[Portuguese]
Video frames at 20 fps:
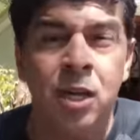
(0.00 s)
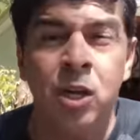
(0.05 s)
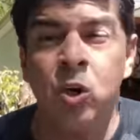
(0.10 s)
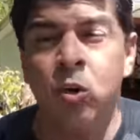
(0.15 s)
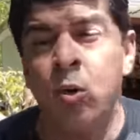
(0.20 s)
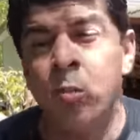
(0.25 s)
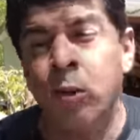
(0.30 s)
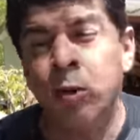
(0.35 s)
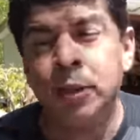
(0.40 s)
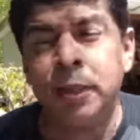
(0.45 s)
E
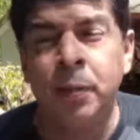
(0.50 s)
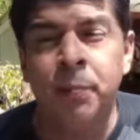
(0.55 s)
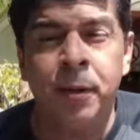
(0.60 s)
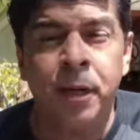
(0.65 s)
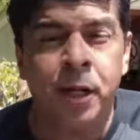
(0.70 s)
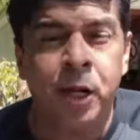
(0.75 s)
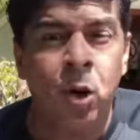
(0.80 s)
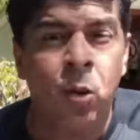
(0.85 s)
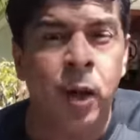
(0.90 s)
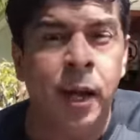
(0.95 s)
como eu
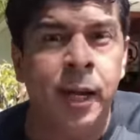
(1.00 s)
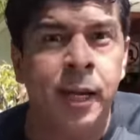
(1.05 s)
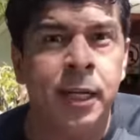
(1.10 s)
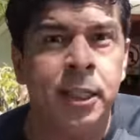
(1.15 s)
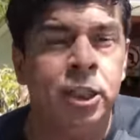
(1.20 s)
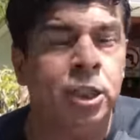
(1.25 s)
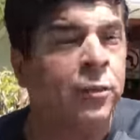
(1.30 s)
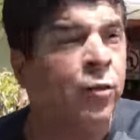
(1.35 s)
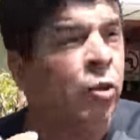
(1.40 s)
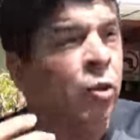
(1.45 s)
sabia que eu era
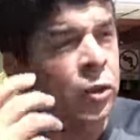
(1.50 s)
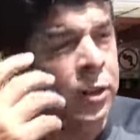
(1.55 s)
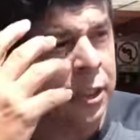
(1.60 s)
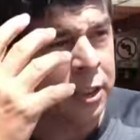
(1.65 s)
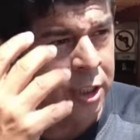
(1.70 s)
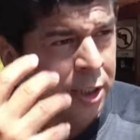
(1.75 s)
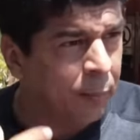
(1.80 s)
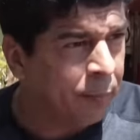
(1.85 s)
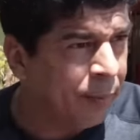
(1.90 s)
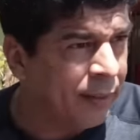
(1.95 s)
elegível, que eu já
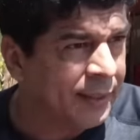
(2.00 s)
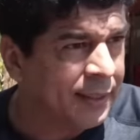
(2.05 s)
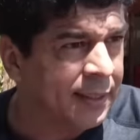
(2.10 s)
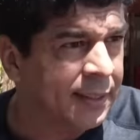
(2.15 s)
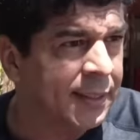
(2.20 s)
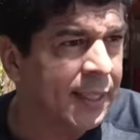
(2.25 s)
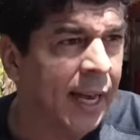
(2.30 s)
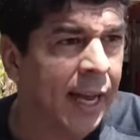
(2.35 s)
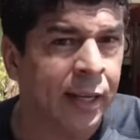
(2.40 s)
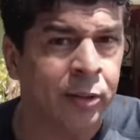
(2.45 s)
tinha
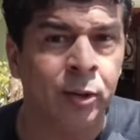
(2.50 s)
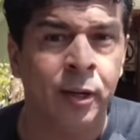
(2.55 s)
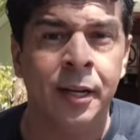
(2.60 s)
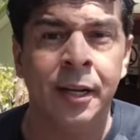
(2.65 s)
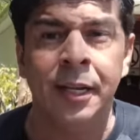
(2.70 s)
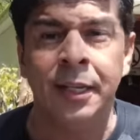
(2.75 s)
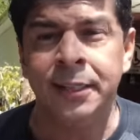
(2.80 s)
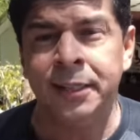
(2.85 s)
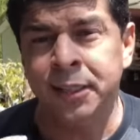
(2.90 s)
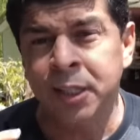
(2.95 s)
pesquisado,
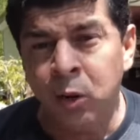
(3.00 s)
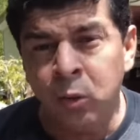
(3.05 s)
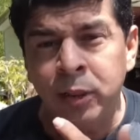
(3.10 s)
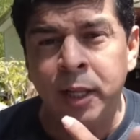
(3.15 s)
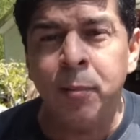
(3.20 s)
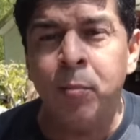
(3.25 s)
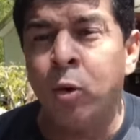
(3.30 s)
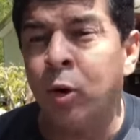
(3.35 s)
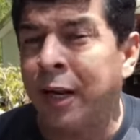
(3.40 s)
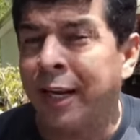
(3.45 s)
se eu
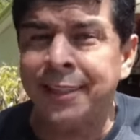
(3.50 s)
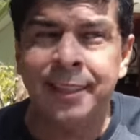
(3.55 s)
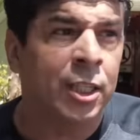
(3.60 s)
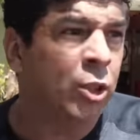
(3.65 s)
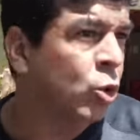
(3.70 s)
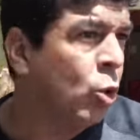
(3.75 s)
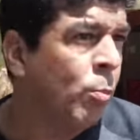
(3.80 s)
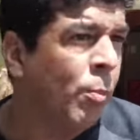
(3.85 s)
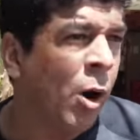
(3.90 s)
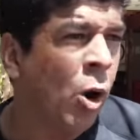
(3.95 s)
demorasse a
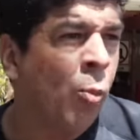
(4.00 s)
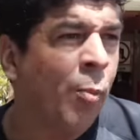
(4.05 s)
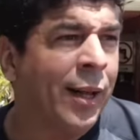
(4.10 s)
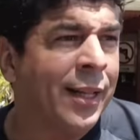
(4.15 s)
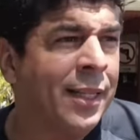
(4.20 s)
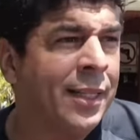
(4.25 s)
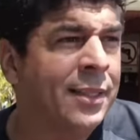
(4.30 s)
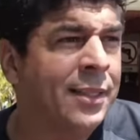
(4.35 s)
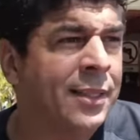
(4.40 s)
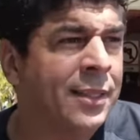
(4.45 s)
tomar
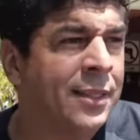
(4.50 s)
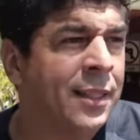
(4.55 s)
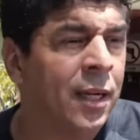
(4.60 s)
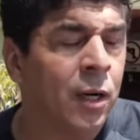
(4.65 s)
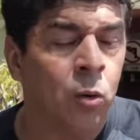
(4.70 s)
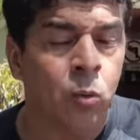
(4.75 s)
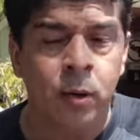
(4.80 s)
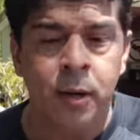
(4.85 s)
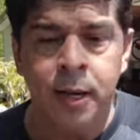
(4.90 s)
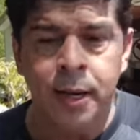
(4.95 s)
uma
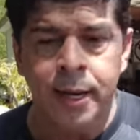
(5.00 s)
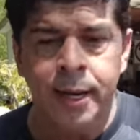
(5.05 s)
decisão,